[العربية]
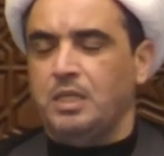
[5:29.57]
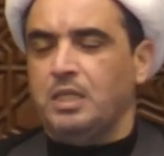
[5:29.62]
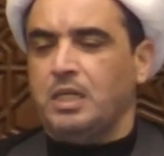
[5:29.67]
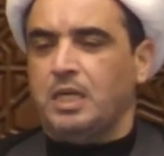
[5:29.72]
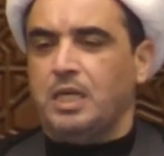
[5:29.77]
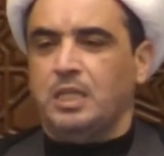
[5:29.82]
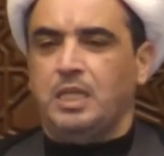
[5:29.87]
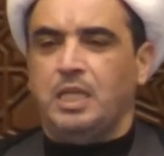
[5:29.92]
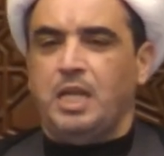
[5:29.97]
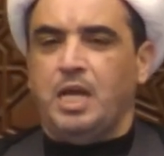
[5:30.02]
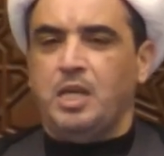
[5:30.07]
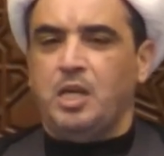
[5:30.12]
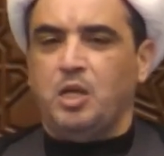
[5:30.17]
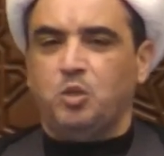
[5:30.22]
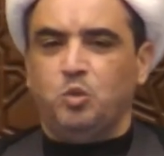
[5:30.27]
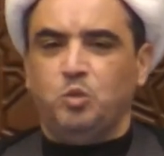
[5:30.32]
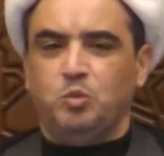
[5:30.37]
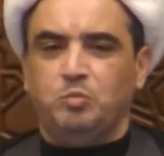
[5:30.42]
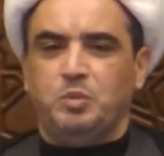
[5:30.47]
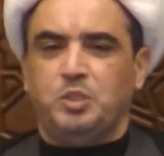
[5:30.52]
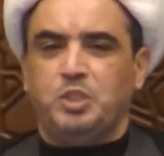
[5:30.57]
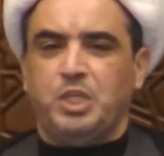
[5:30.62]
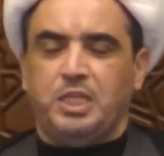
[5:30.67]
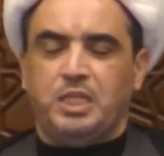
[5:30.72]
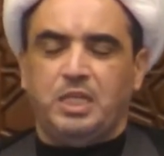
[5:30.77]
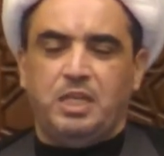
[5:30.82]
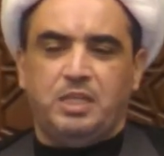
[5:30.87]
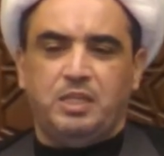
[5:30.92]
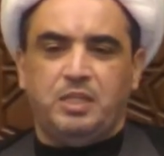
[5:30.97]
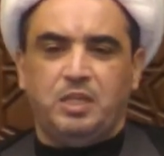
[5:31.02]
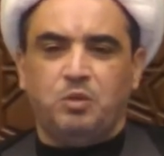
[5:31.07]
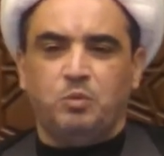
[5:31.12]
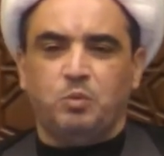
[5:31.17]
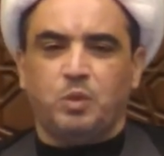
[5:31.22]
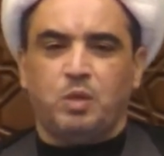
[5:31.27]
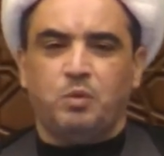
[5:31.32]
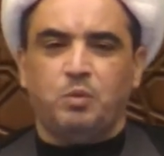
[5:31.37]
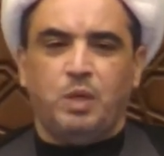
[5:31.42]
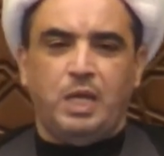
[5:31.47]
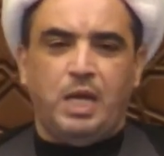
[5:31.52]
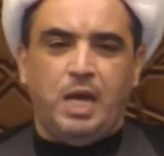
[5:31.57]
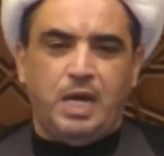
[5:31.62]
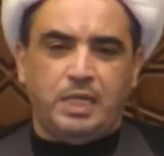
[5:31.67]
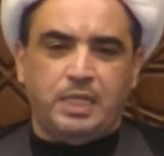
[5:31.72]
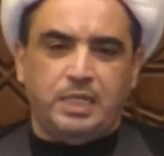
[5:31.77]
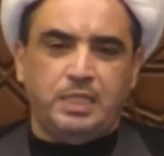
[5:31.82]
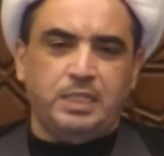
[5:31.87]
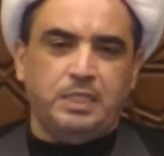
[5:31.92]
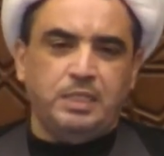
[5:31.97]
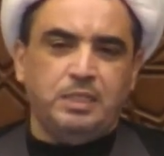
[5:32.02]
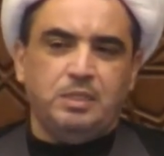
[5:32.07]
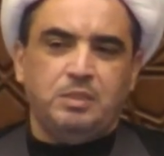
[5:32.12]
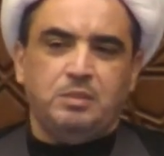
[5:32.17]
قد لا يكون بشكل ثوره ولكن